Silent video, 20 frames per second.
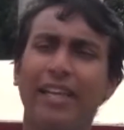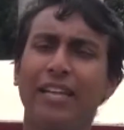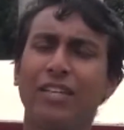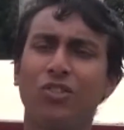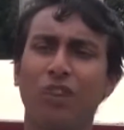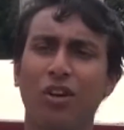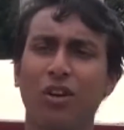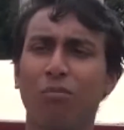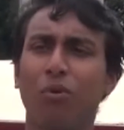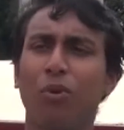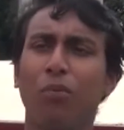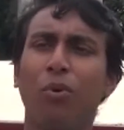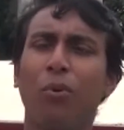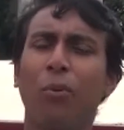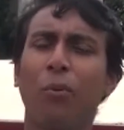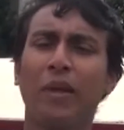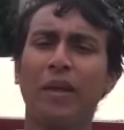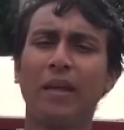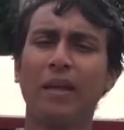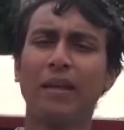এই
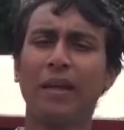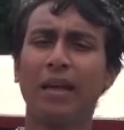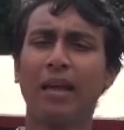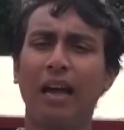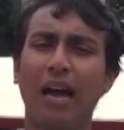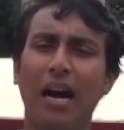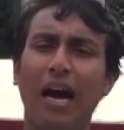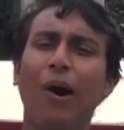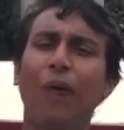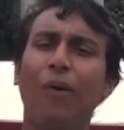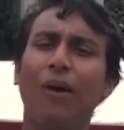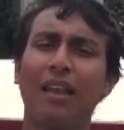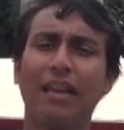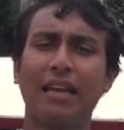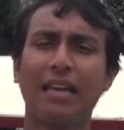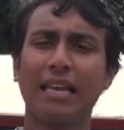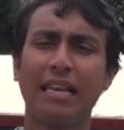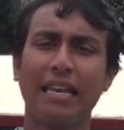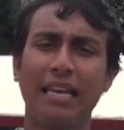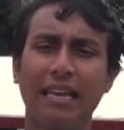জন্মভূমির হাওয়া
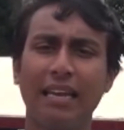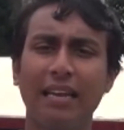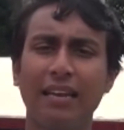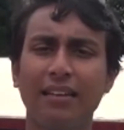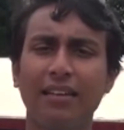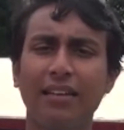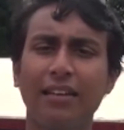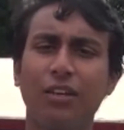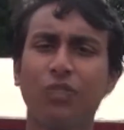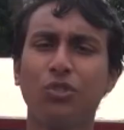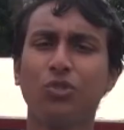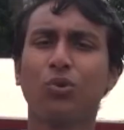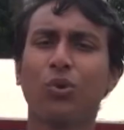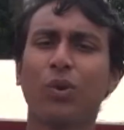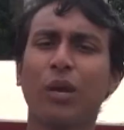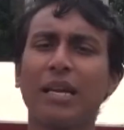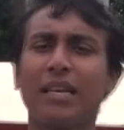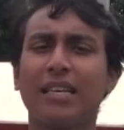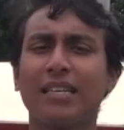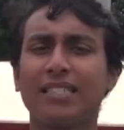লাগিলে
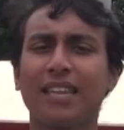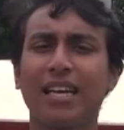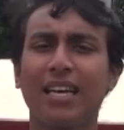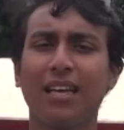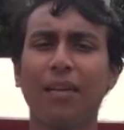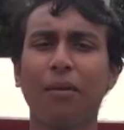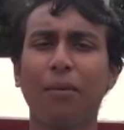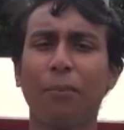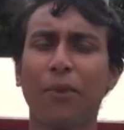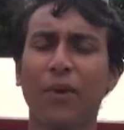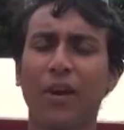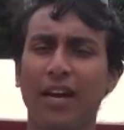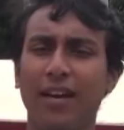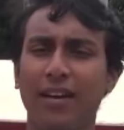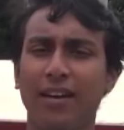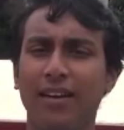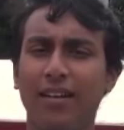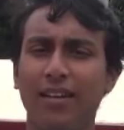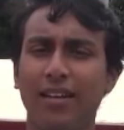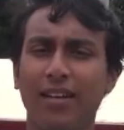জোড়াইয়া যায় প্রাণ
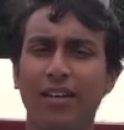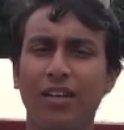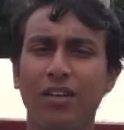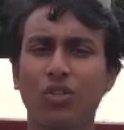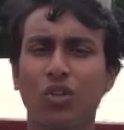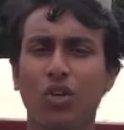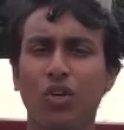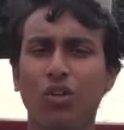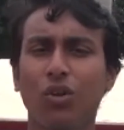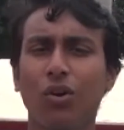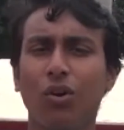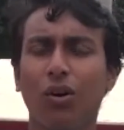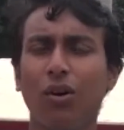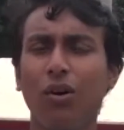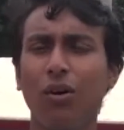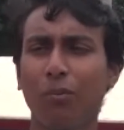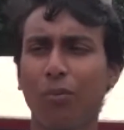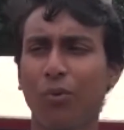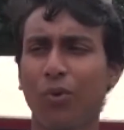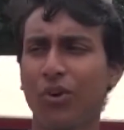শত
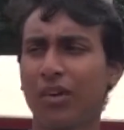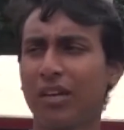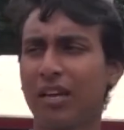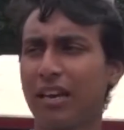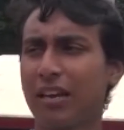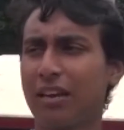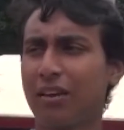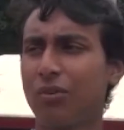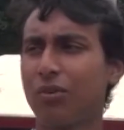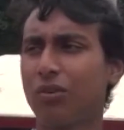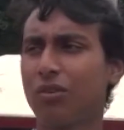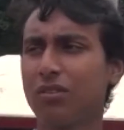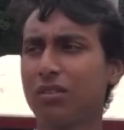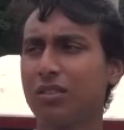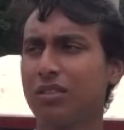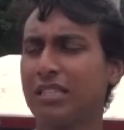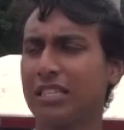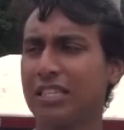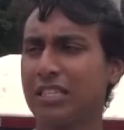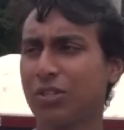মন কাড়ানো
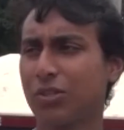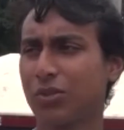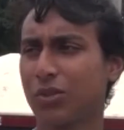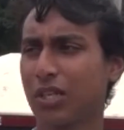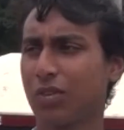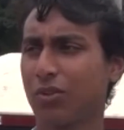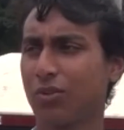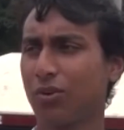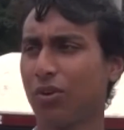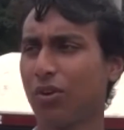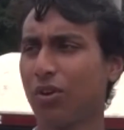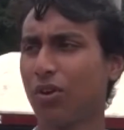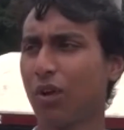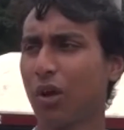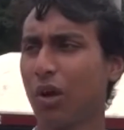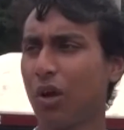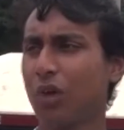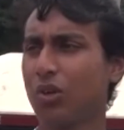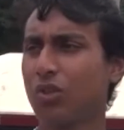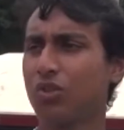সেত
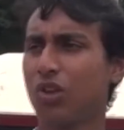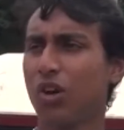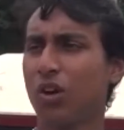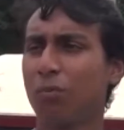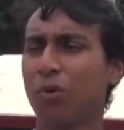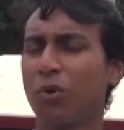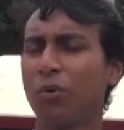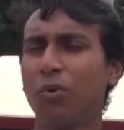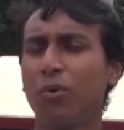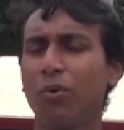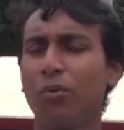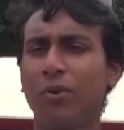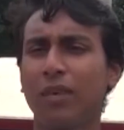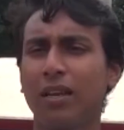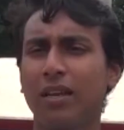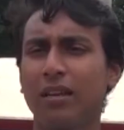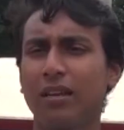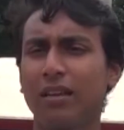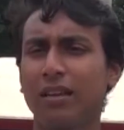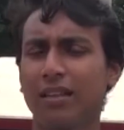
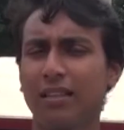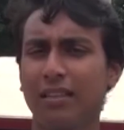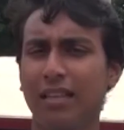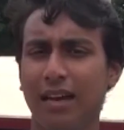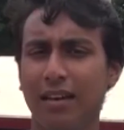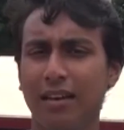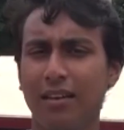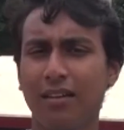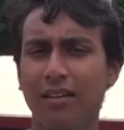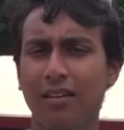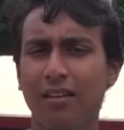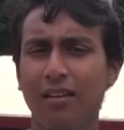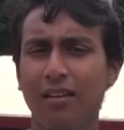জন্মভূমির দান